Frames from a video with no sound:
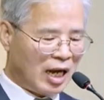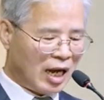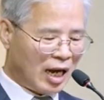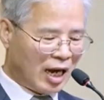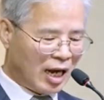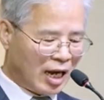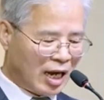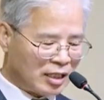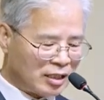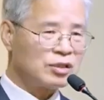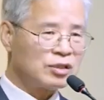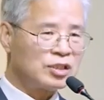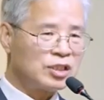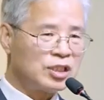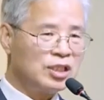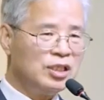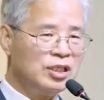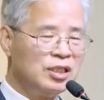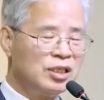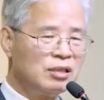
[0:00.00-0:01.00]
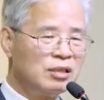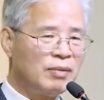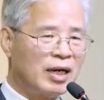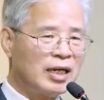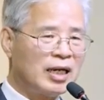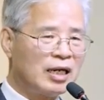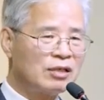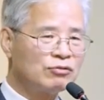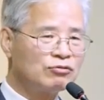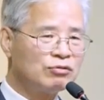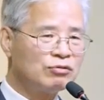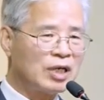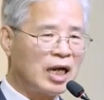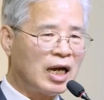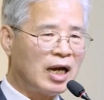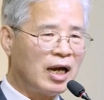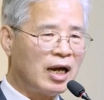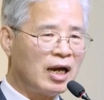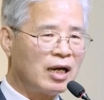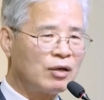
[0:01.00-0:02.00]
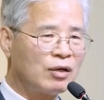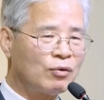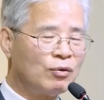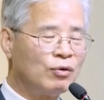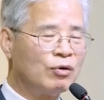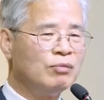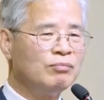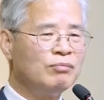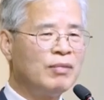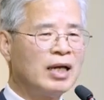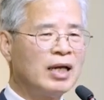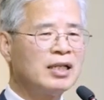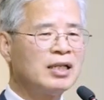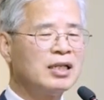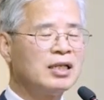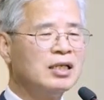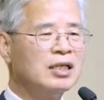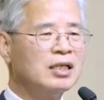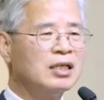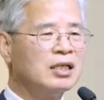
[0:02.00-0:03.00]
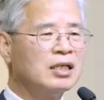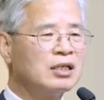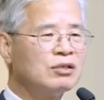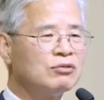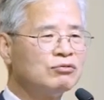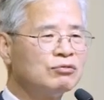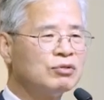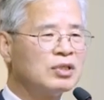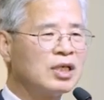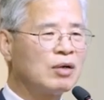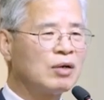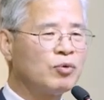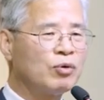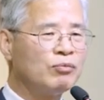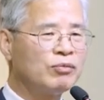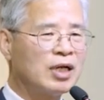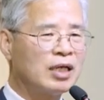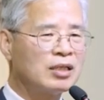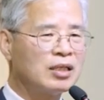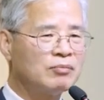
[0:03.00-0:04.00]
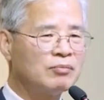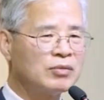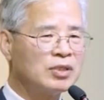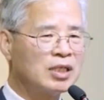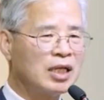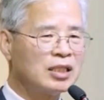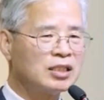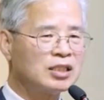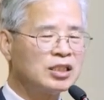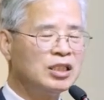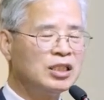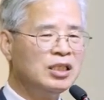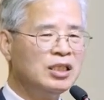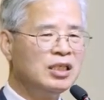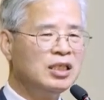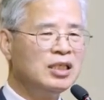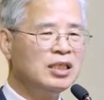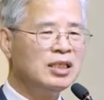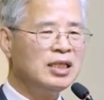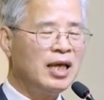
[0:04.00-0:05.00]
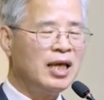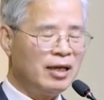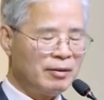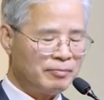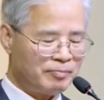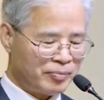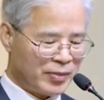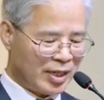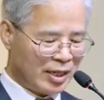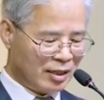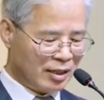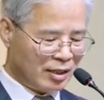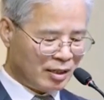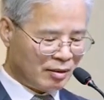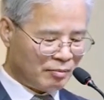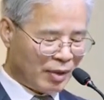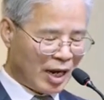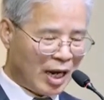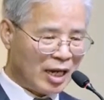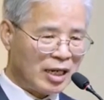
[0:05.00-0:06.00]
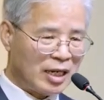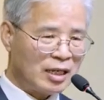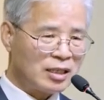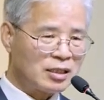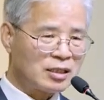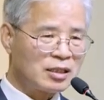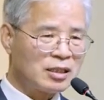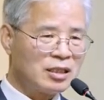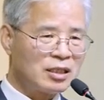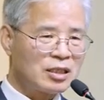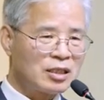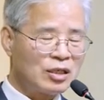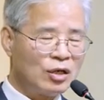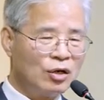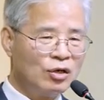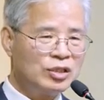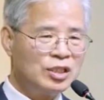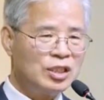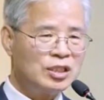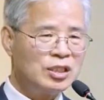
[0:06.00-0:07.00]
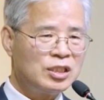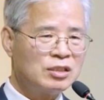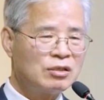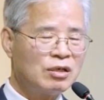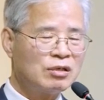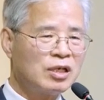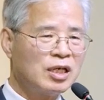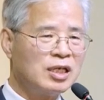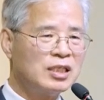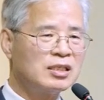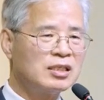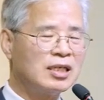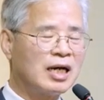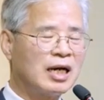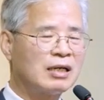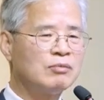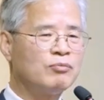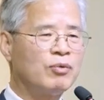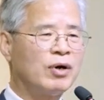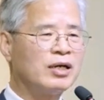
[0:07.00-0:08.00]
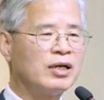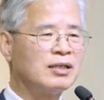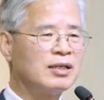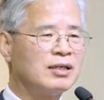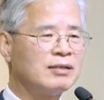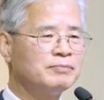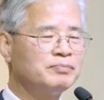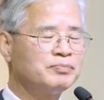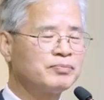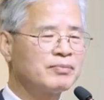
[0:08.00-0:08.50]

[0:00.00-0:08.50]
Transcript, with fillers: 아 진리를 말하는구나 그것만 우리가 보면 안 됩니다. 진리에 반하는 거짓이 섞여 있는가를 봐야 돼요.